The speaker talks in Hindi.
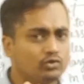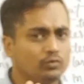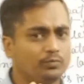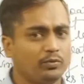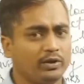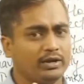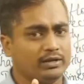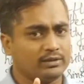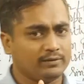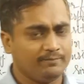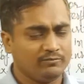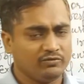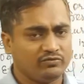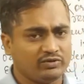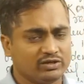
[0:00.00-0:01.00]
टू पॉइंट्स
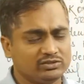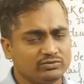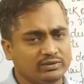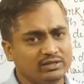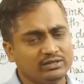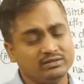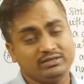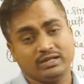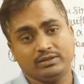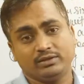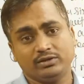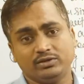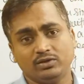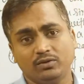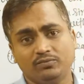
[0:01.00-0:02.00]
फर्स्ट वन इज
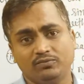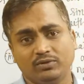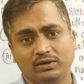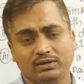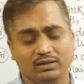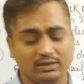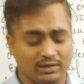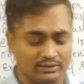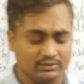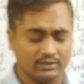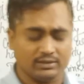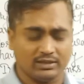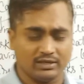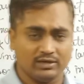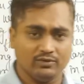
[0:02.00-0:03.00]
डेंसिटी ऑफ वाटर एंड
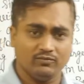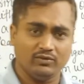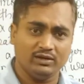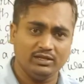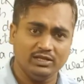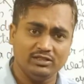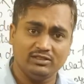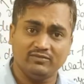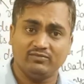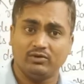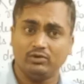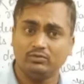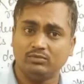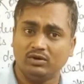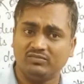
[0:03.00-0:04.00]
द सेकेंड वन इज द
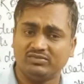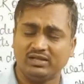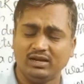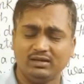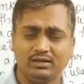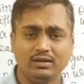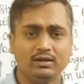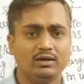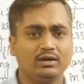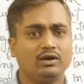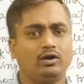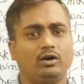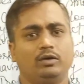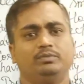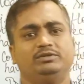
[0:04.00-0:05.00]
वॉल्यूम ऑफ दैट
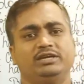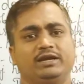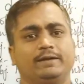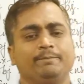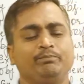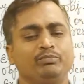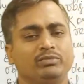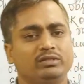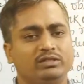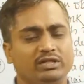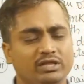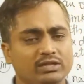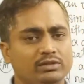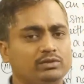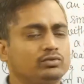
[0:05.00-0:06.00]
ऑब्जेक्ट
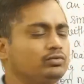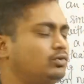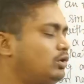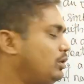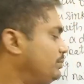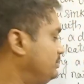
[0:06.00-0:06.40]
दीज टू